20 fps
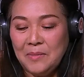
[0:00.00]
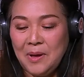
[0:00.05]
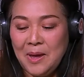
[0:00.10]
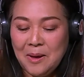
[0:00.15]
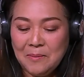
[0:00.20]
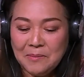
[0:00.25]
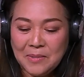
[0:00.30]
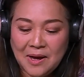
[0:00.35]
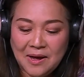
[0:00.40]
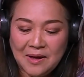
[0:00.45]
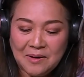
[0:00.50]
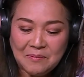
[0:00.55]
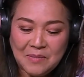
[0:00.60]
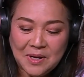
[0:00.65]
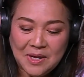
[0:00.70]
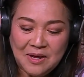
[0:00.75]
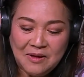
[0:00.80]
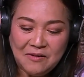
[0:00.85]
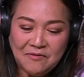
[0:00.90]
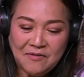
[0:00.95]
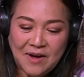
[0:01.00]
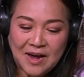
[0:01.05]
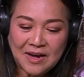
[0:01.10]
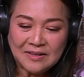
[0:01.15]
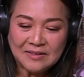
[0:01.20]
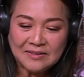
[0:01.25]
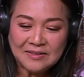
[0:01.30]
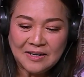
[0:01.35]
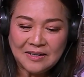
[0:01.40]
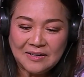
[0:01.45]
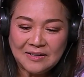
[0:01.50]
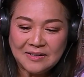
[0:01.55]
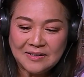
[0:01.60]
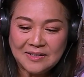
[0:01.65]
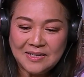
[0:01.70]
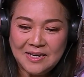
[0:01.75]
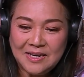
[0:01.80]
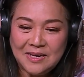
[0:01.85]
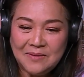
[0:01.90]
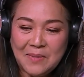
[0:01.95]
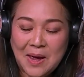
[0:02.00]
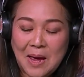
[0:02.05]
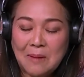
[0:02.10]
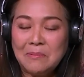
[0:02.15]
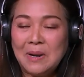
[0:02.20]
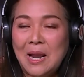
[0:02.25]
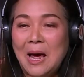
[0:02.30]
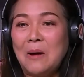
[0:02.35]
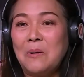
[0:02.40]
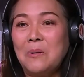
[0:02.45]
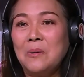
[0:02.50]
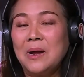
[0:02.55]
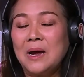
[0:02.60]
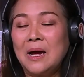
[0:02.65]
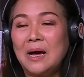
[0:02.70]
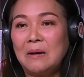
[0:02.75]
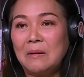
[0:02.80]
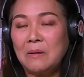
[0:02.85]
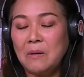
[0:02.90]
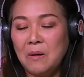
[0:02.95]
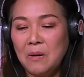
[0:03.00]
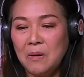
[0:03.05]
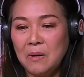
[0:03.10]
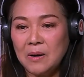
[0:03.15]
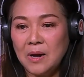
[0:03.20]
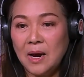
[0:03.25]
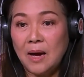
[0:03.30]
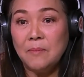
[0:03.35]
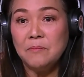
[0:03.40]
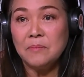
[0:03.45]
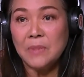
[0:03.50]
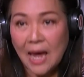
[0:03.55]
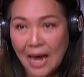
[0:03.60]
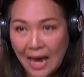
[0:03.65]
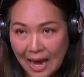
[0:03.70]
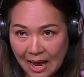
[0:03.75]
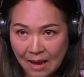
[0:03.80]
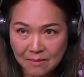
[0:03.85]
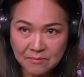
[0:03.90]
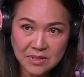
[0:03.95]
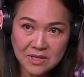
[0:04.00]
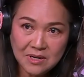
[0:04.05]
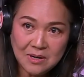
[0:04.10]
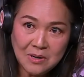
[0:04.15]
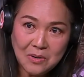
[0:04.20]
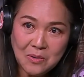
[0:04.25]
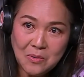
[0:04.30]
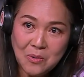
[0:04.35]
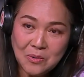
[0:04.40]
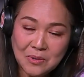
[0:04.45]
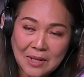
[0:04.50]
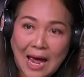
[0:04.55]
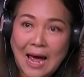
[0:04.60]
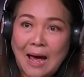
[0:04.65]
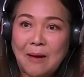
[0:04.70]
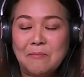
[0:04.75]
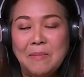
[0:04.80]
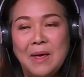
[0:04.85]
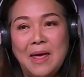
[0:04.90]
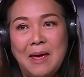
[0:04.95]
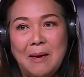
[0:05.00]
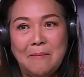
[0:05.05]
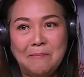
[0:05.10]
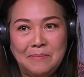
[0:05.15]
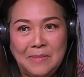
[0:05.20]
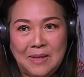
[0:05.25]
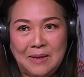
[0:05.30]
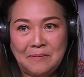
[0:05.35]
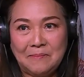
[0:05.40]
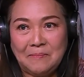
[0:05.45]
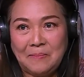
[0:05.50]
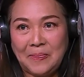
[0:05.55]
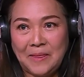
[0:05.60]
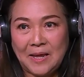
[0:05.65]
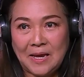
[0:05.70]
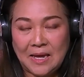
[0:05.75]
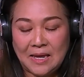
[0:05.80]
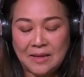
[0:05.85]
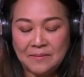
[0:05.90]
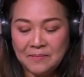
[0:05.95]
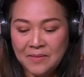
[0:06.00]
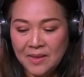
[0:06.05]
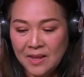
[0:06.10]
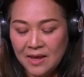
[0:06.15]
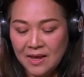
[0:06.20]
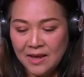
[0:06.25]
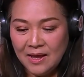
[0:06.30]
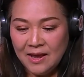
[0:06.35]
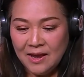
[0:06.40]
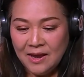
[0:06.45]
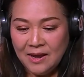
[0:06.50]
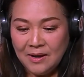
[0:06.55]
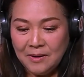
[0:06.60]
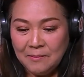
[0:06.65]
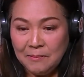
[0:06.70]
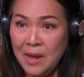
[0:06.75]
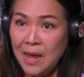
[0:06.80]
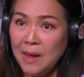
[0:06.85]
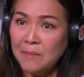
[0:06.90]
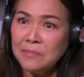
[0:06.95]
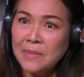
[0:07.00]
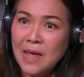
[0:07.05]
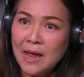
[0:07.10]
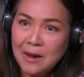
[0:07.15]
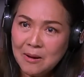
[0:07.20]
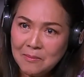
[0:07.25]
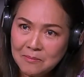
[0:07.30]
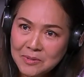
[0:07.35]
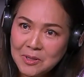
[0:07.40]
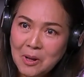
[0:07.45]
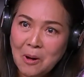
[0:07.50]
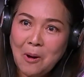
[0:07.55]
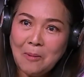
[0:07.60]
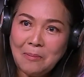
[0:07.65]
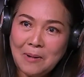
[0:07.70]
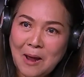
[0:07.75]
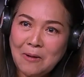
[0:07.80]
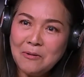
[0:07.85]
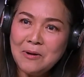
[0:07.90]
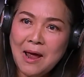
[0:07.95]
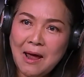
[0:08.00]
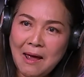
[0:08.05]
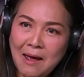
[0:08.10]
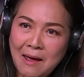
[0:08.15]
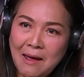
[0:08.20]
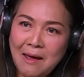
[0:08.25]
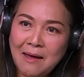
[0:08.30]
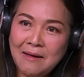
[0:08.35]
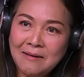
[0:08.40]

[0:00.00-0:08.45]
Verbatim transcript: แม่แอมครับเมื่อกี้ฟังที่แม่แอมเล่านะคะแล้วก็คำถามที่ลูกถามแม่แอมเนี่ยนะคะแม่แอมได้คำตอบแล้วนะ